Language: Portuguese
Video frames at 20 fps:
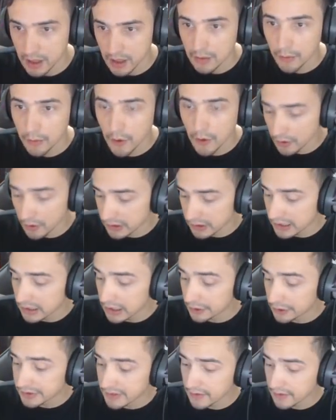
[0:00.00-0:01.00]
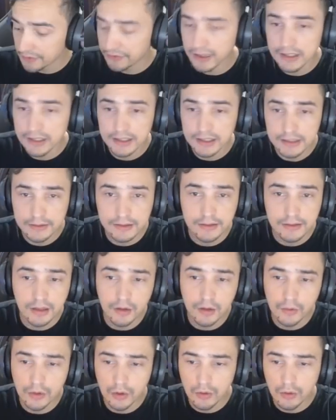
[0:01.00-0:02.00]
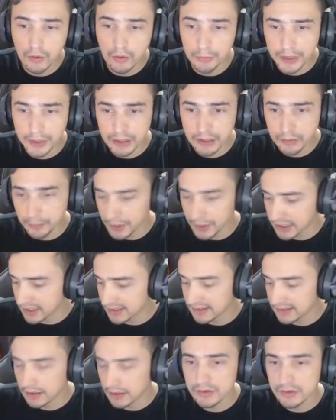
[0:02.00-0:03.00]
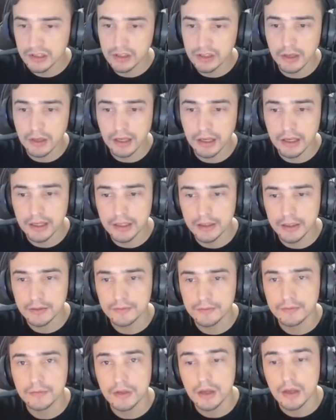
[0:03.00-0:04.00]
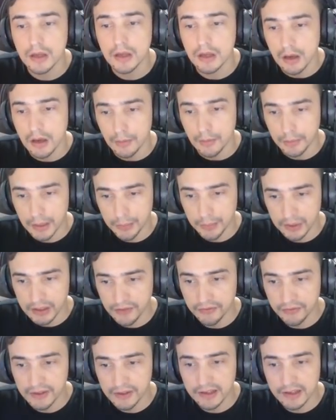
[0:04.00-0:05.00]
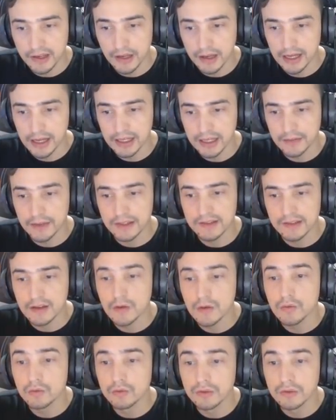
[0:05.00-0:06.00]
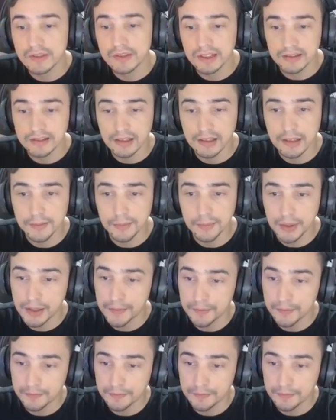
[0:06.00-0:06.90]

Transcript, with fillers: Bom, voltando aqui, eu tava falando, então eu comprei um pedestalzinho, galera, para poder fazer a gravação do setup.